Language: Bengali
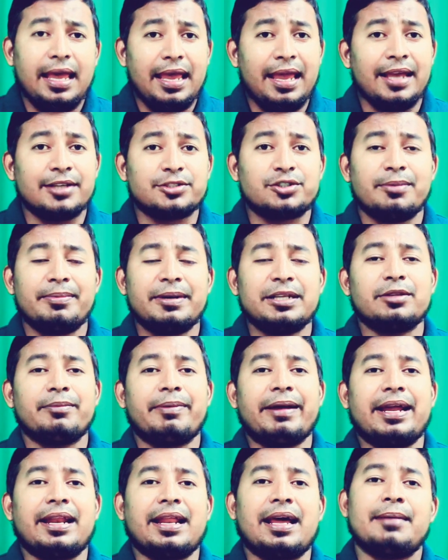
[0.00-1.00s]
হ্যাঁ সম্মানিত
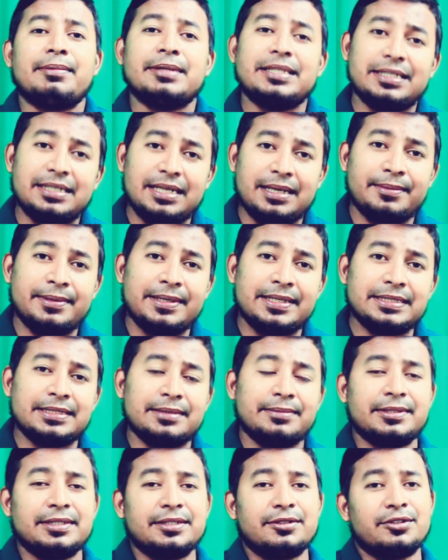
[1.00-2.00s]
ভাইরা আমাদের নামাজ
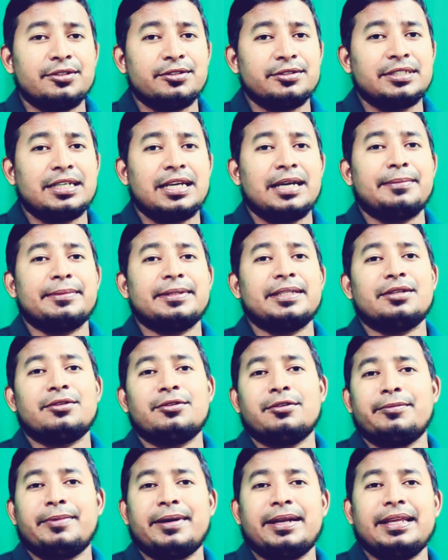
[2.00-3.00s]
আমাদের রোজা আমাদের
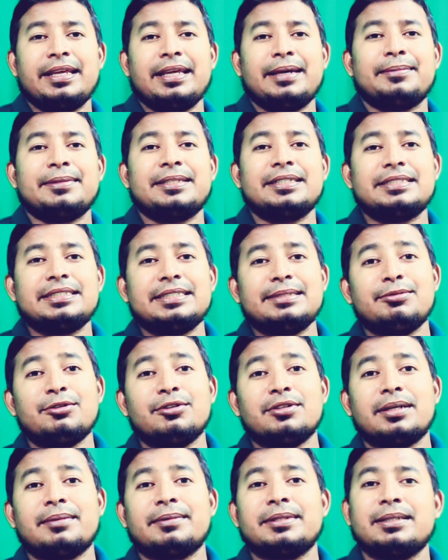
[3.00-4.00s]
কুরবানি আমাদের
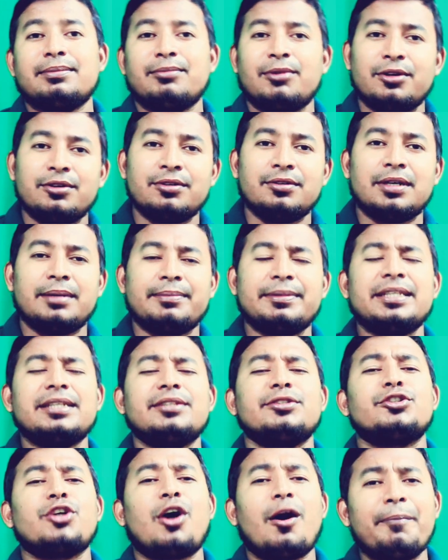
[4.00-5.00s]
জীবন আমাদের মরণ
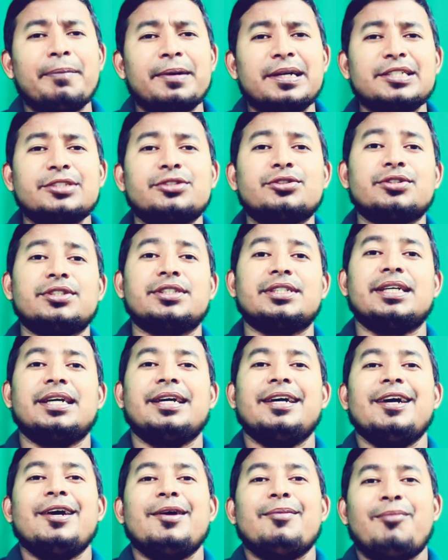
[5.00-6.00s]
আমাদের সব কিছুই
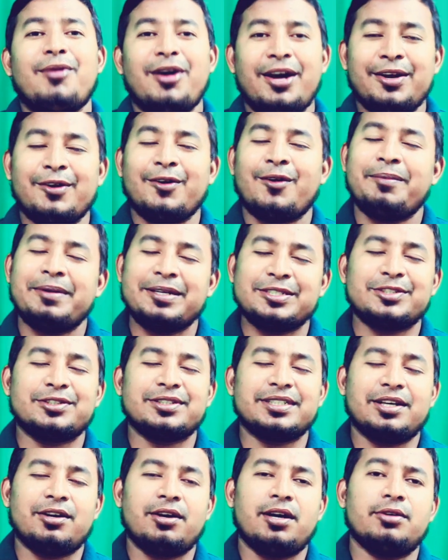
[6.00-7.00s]
মহান রবের
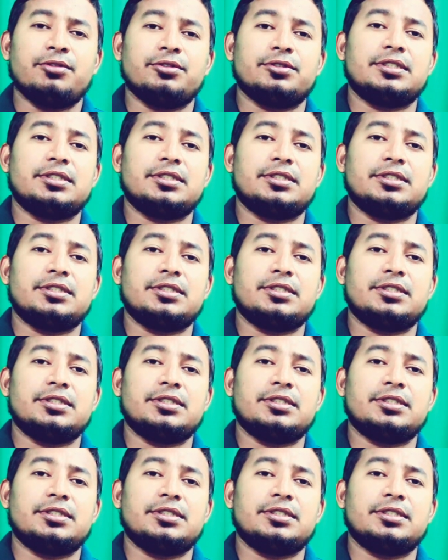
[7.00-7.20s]
জন্য হওয়া